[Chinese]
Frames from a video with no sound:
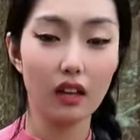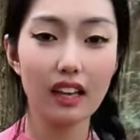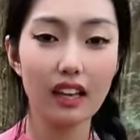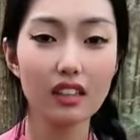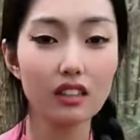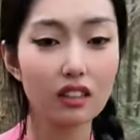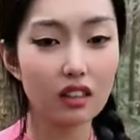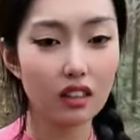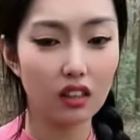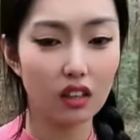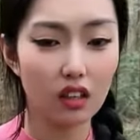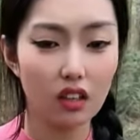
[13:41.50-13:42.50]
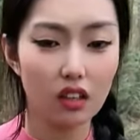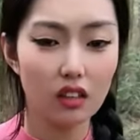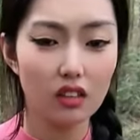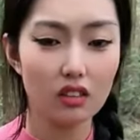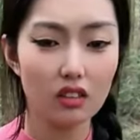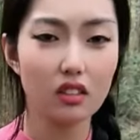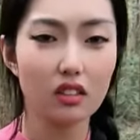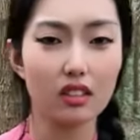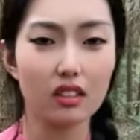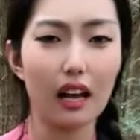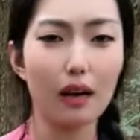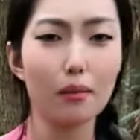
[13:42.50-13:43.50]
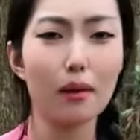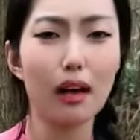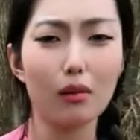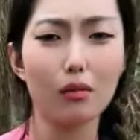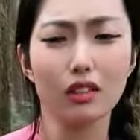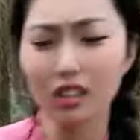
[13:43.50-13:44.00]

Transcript: 挨个更？对呀。啥嘛？我